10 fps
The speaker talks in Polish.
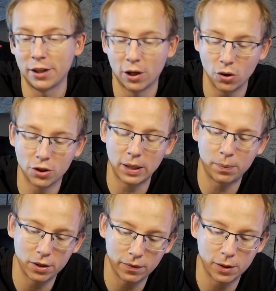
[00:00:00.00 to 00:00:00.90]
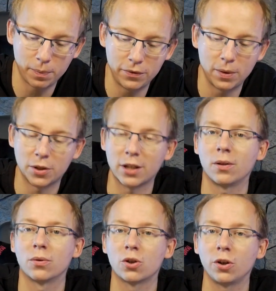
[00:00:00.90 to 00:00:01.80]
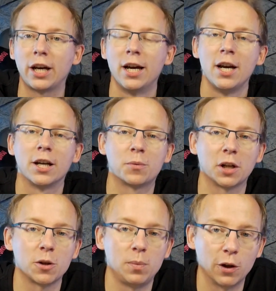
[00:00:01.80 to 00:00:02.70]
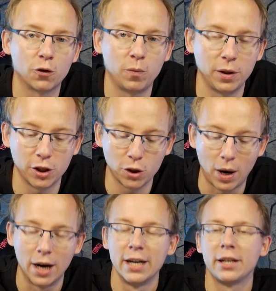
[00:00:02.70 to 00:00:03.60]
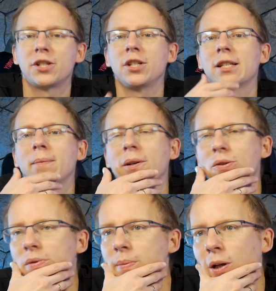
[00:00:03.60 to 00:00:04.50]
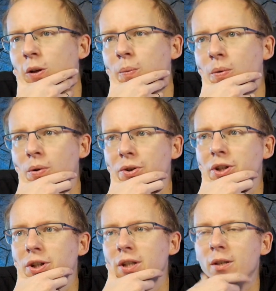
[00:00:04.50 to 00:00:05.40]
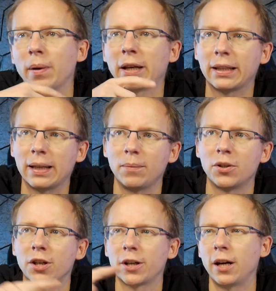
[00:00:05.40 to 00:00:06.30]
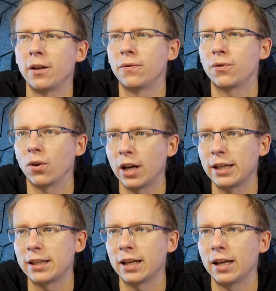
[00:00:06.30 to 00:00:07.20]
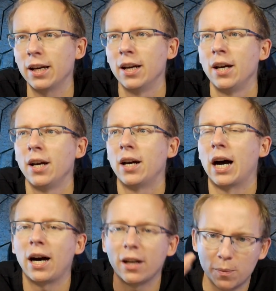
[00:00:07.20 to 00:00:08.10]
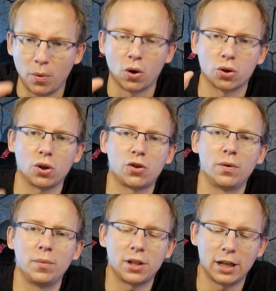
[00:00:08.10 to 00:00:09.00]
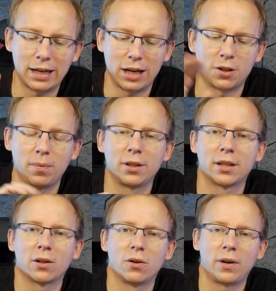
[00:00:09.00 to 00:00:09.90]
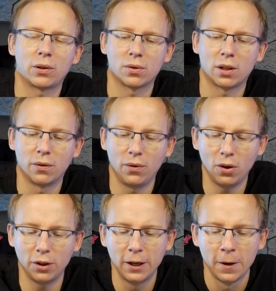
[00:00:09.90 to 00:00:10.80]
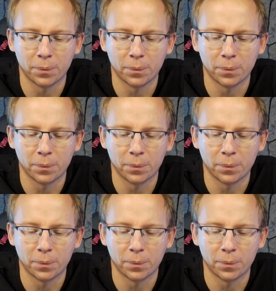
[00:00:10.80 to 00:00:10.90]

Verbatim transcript: na kostkę, ponieważ pewnie przez tą stronę sprzedaż biletów będzie szła. Jeszcze nie za bardzo wiem, jak to połączyć z pakietami, czekaniem w kolejce, ale spoko, coś wymyślę, każdy będzie z tego faktu zadowolony